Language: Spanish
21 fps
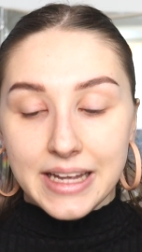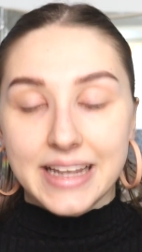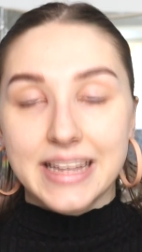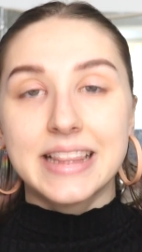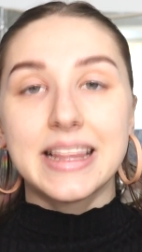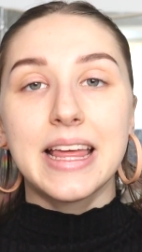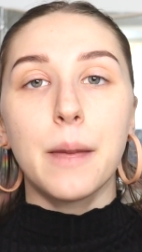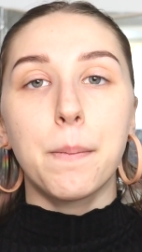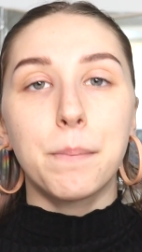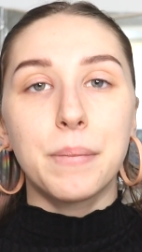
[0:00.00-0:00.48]

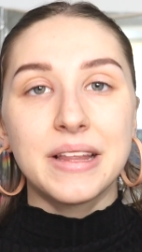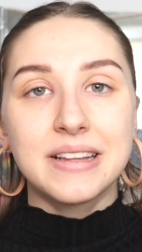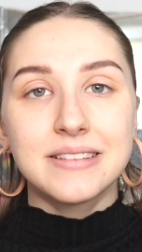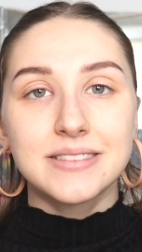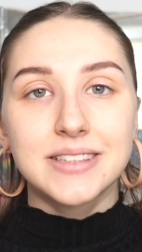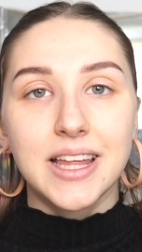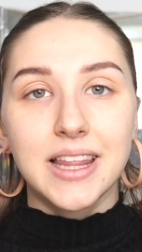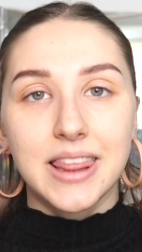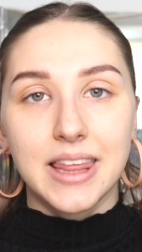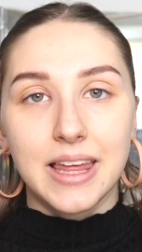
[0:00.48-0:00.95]
y que tiene
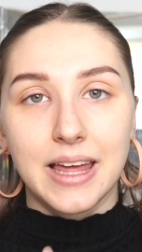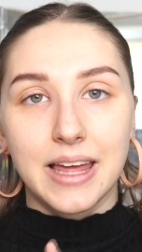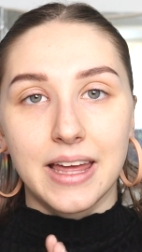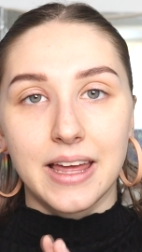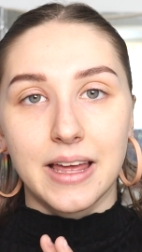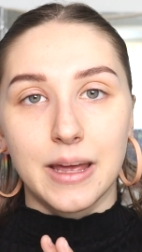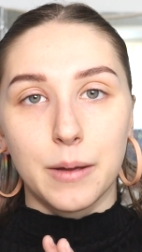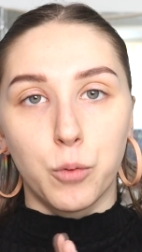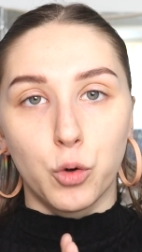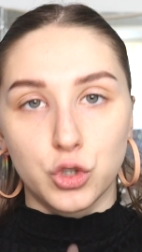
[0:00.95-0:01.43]
pinta
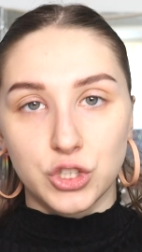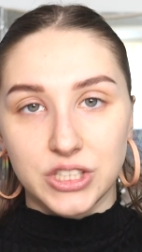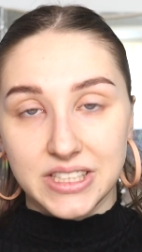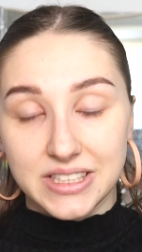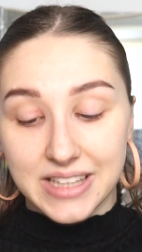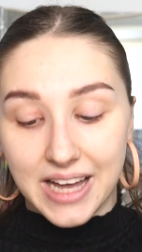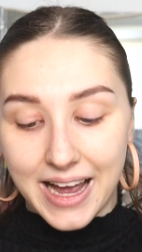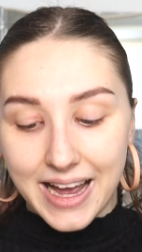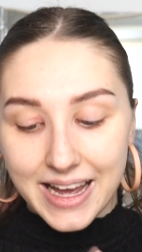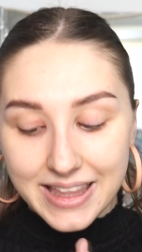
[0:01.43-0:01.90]
de
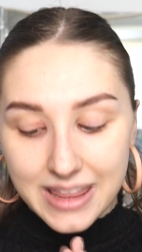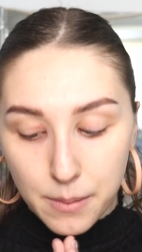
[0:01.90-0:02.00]
bonita.